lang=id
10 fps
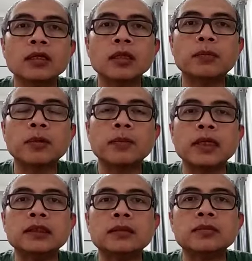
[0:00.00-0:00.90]

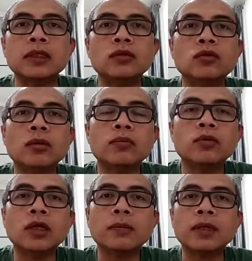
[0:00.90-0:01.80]
diperpanjang menjadi
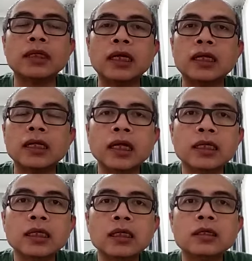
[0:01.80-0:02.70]
28 hari
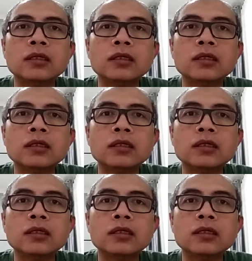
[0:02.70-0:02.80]
lagi,